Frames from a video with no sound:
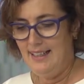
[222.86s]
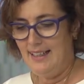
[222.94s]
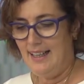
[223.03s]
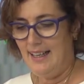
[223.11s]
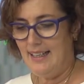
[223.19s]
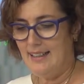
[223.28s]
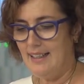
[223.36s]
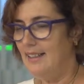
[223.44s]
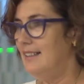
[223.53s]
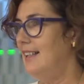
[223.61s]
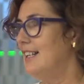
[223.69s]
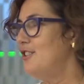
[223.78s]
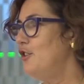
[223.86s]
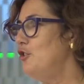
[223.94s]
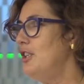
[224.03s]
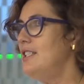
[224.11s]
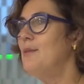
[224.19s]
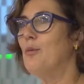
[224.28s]
del Internet de las
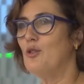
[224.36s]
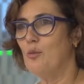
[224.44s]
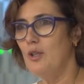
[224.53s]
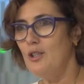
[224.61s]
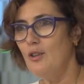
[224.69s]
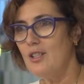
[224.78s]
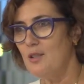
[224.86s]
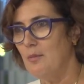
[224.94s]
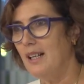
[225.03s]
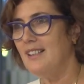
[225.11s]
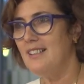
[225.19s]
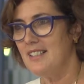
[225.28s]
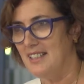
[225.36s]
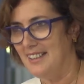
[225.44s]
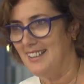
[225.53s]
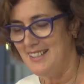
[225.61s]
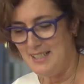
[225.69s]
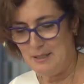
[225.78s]
Cosas y, por supuesto, de Smart
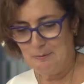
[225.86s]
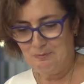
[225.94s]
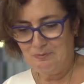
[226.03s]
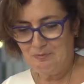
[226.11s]
Cities.